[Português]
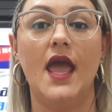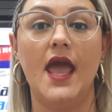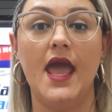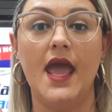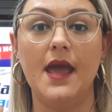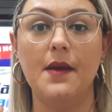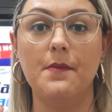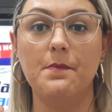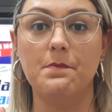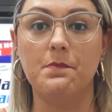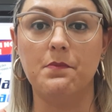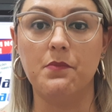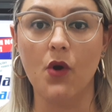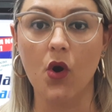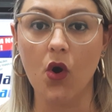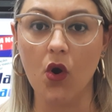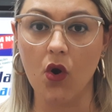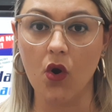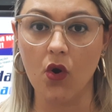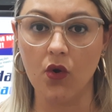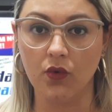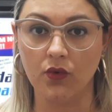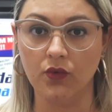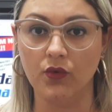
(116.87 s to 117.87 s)
é
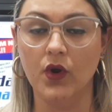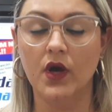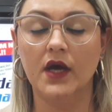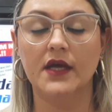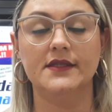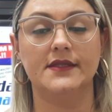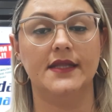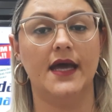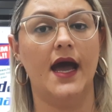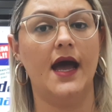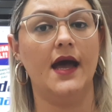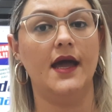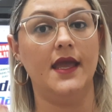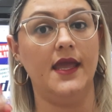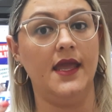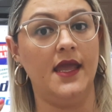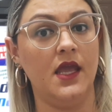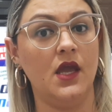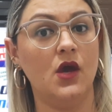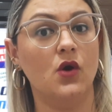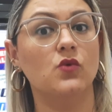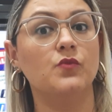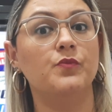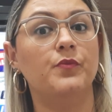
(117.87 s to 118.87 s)
bom, tá?
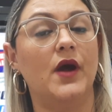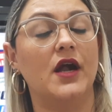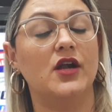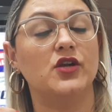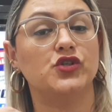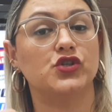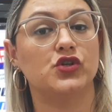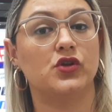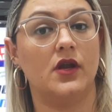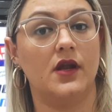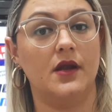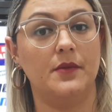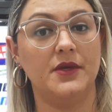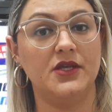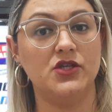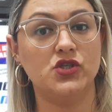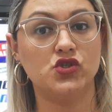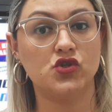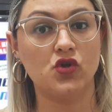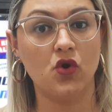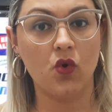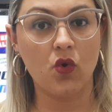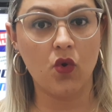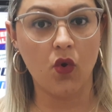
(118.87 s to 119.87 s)
Eu
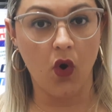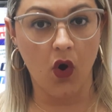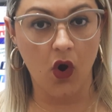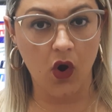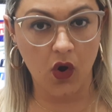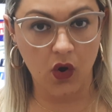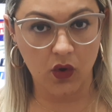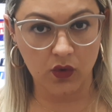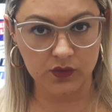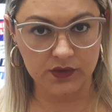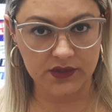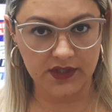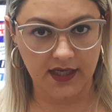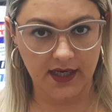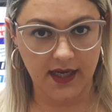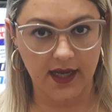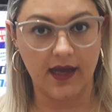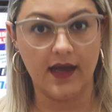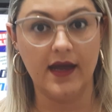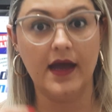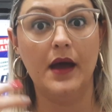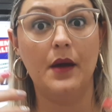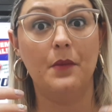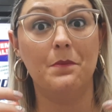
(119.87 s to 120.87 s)
particularmente sou
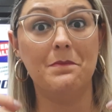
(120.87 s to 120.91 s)
contra,